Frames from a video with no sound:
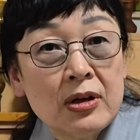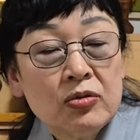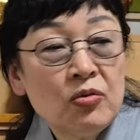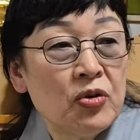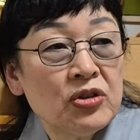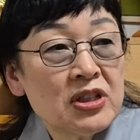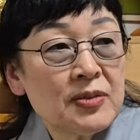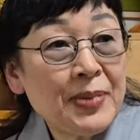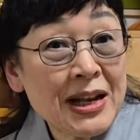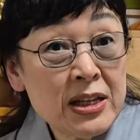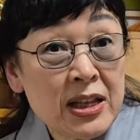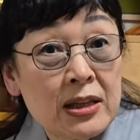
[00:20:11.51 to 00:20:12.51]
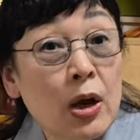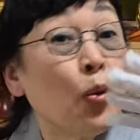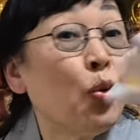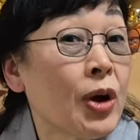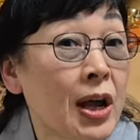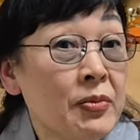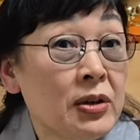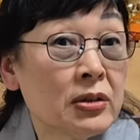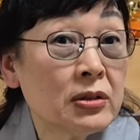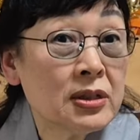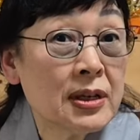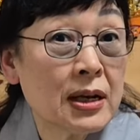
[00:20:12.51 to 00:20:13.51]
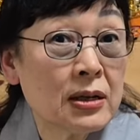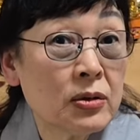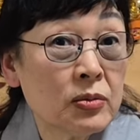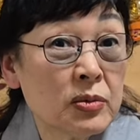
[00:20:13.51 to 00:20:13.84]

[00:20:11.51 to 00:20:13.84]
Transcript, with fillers: 또 뭐든지 빨리 된다 훅 하면은 그냥